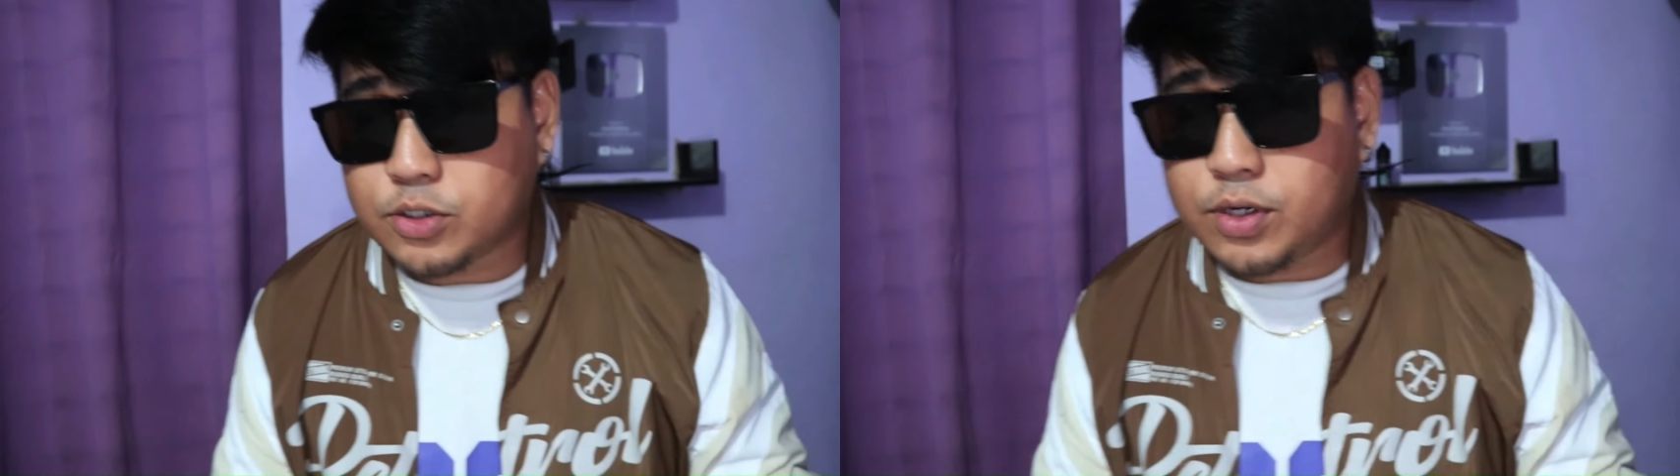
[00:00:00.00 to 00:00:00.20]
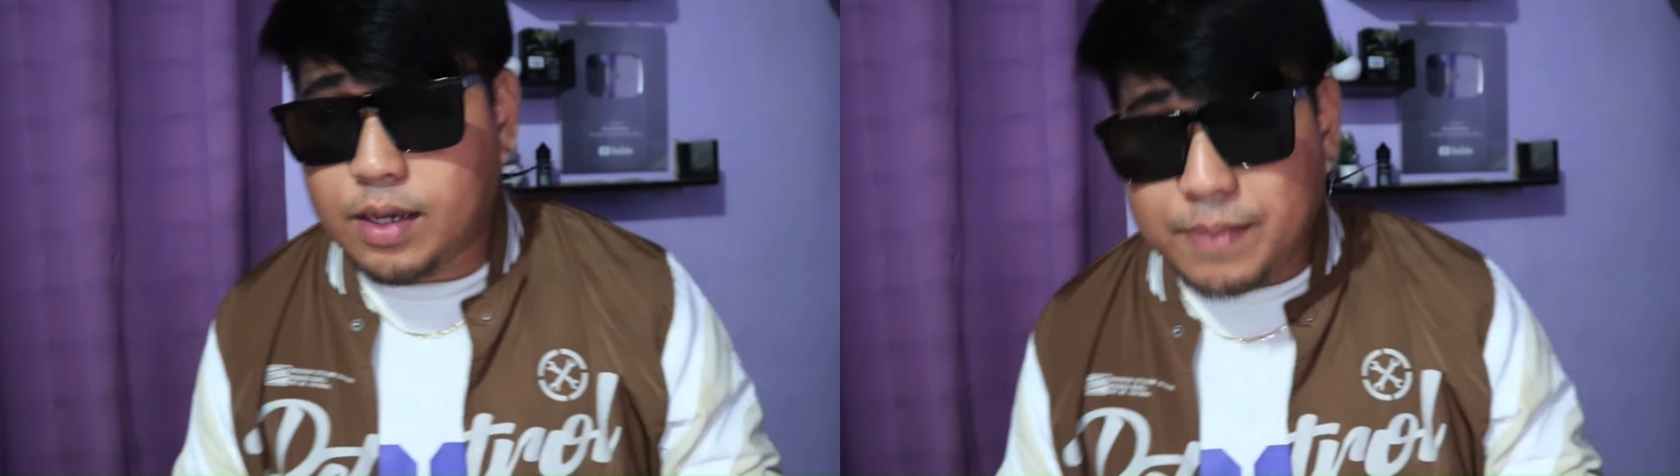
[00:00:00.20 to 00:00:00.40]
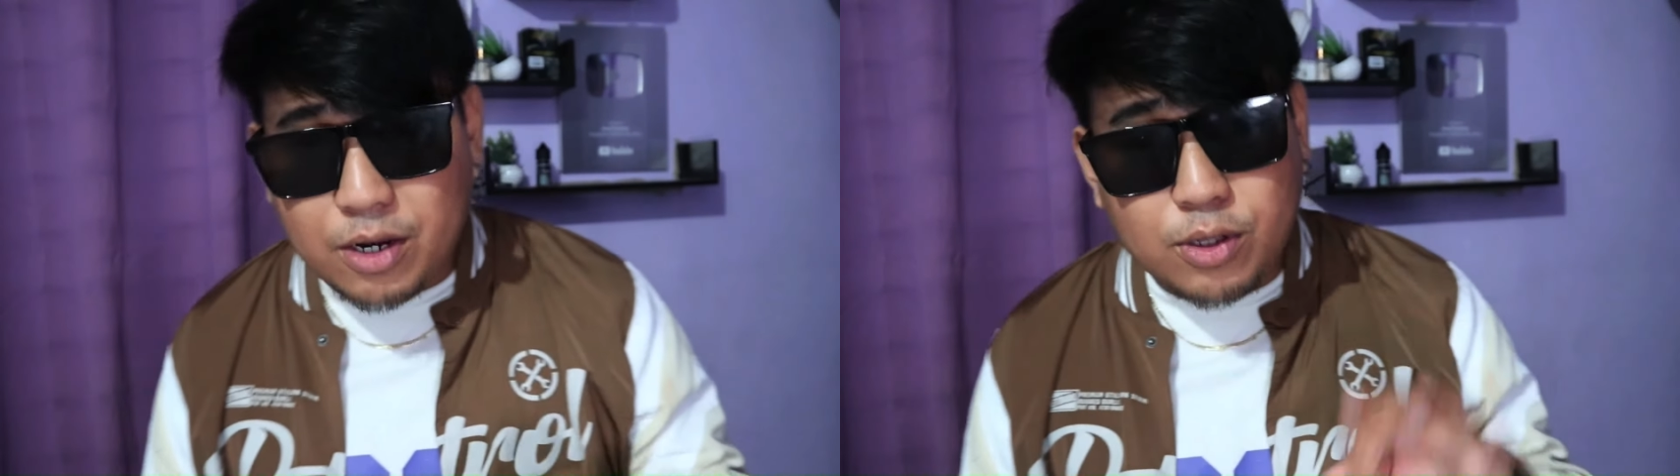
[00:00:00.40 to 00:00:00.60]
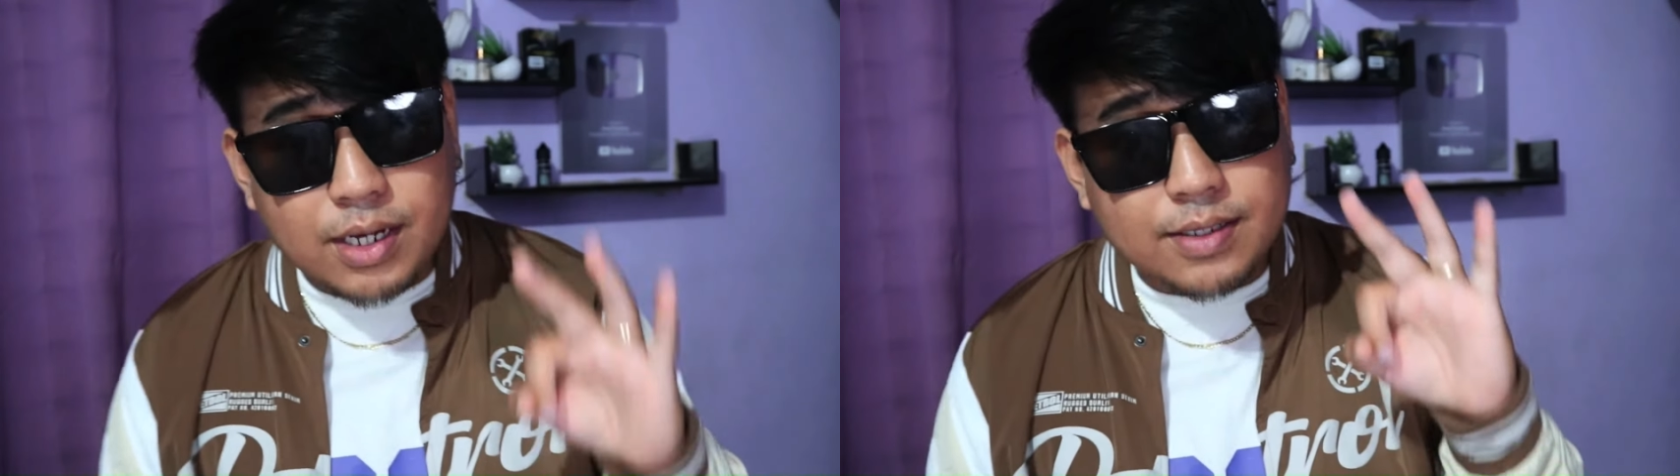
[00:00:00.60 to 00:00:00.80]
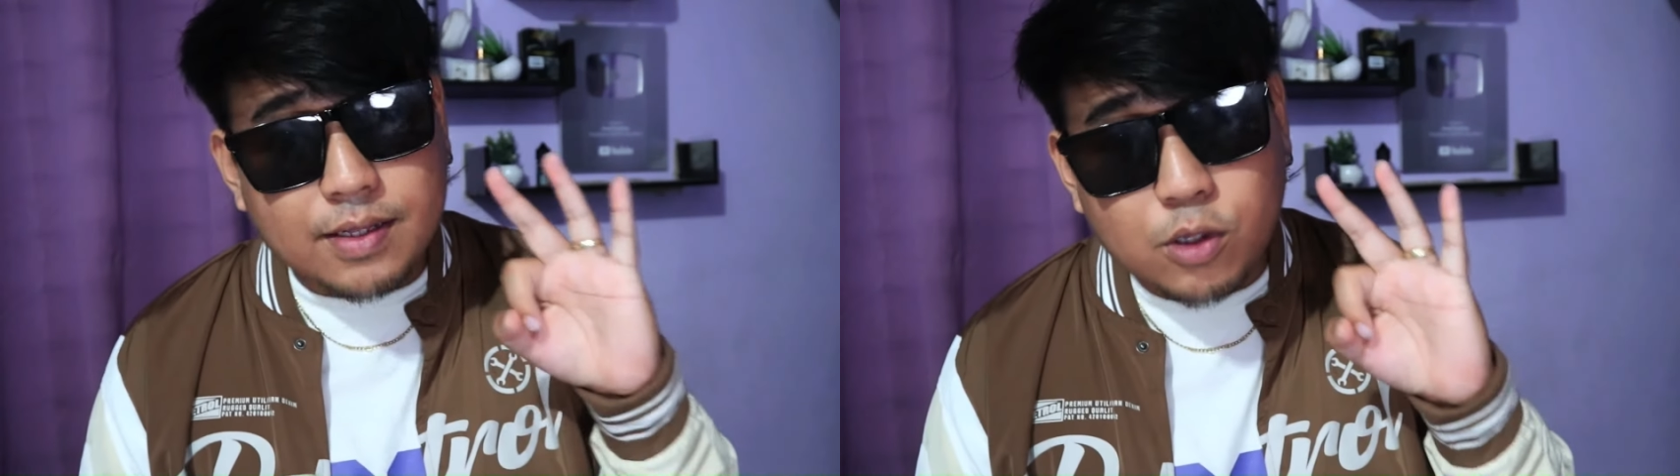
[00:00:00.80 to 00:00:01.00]
Okay, meron
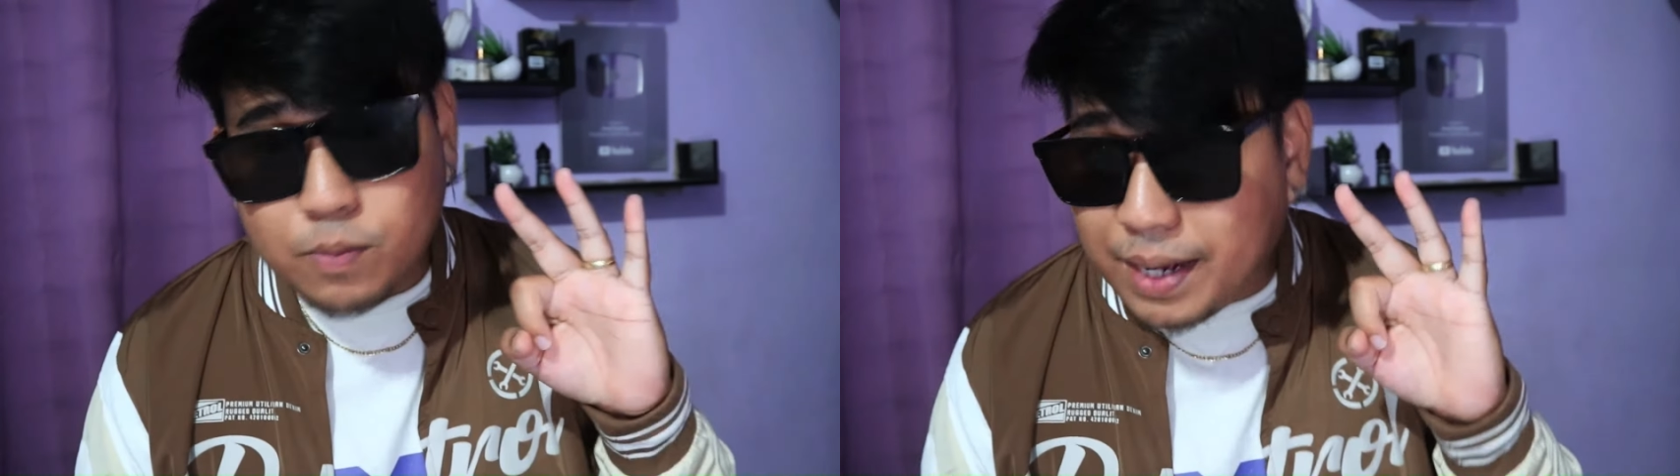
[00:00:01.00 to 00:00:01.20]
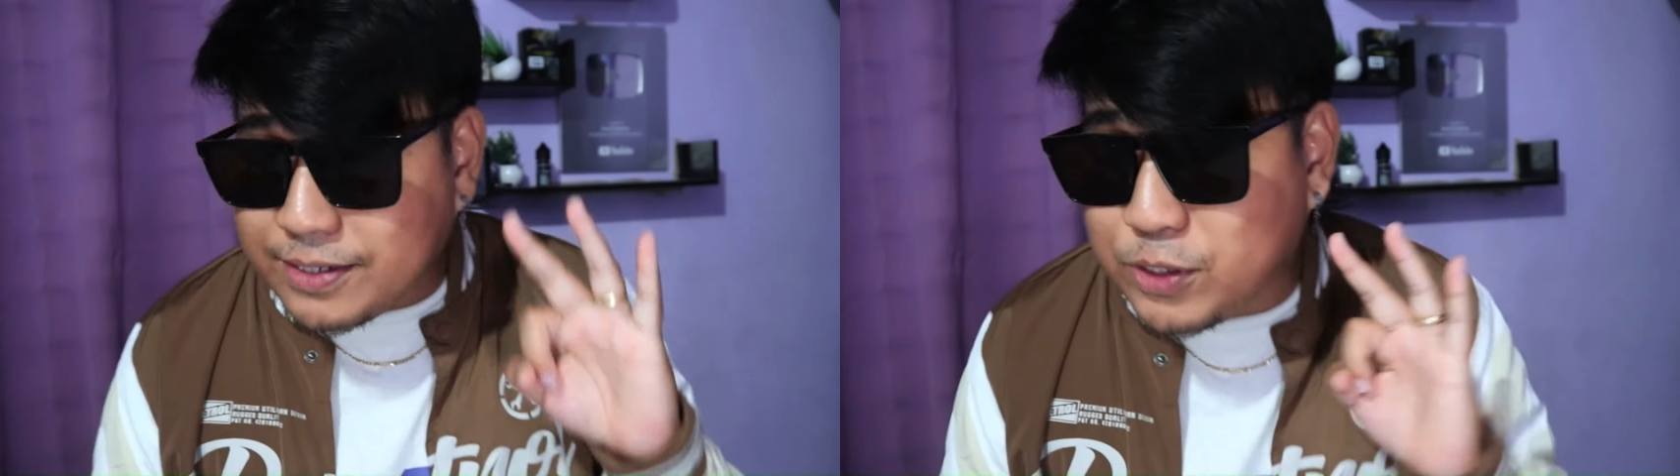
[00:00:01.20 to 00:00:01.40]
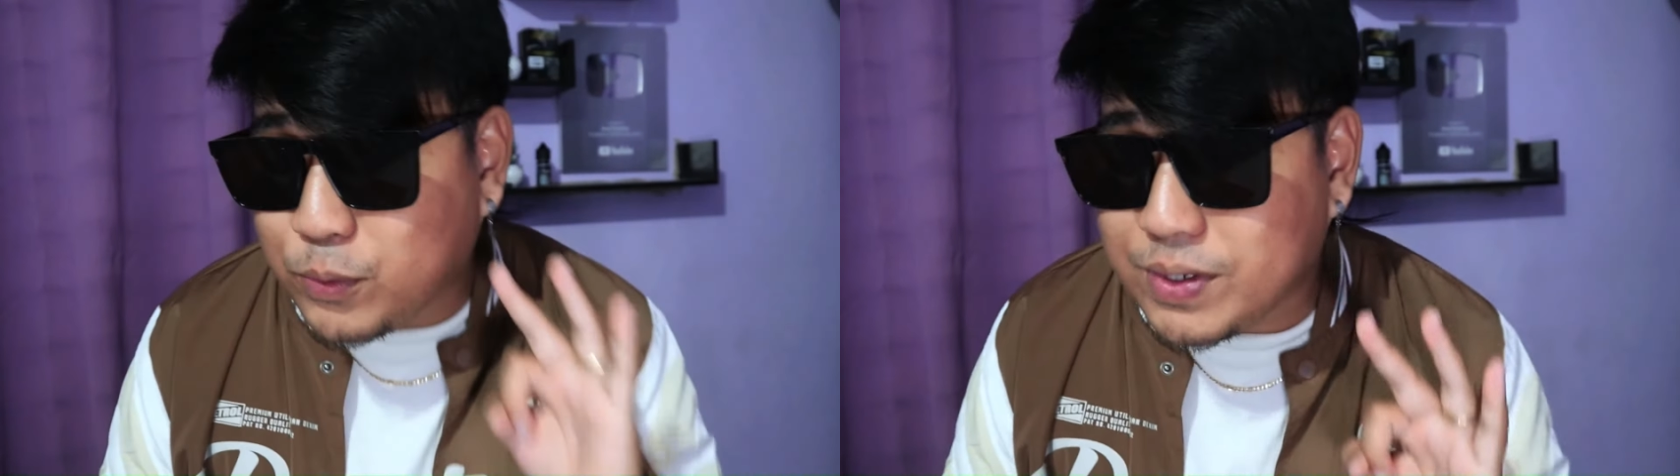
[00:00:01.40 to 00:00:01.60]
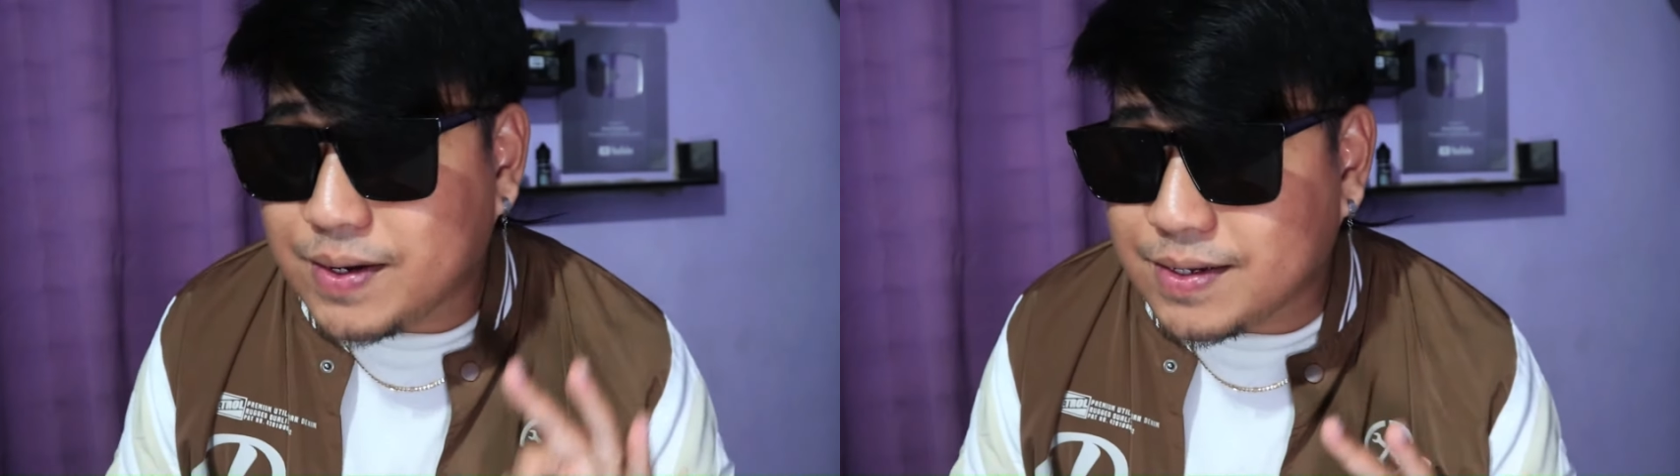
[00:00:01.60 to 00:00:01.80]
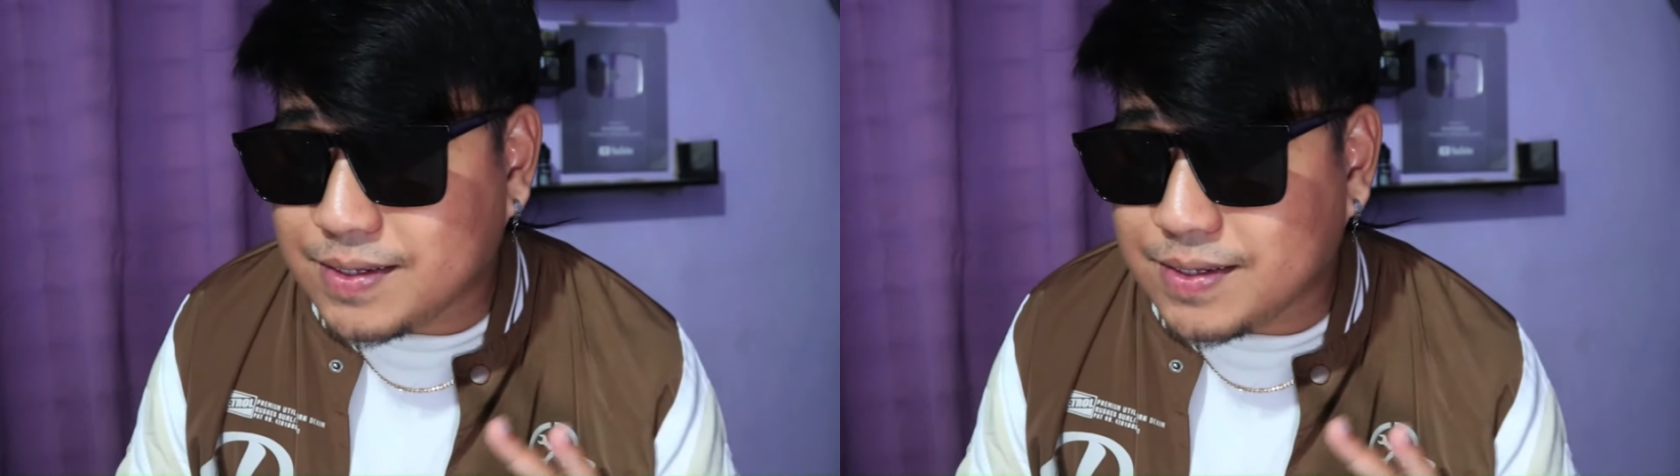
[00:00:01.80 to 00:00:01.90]
lang tatlong magic word